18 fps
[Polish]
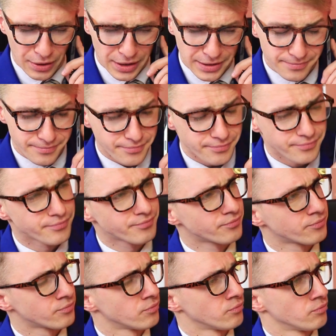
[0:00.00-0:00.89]
to jest?
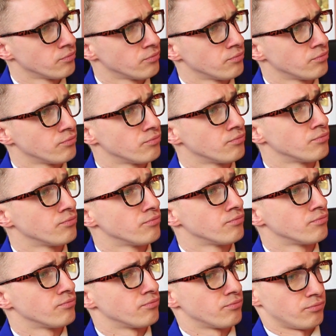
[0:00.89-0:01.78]

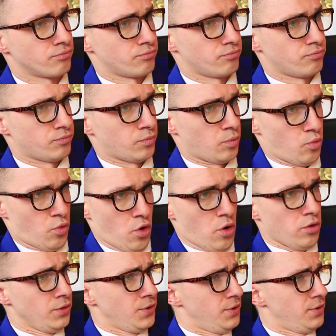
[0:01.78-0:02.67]
Świetnie
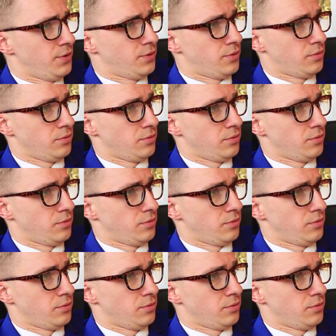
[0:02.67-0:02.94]
wyglądasz. O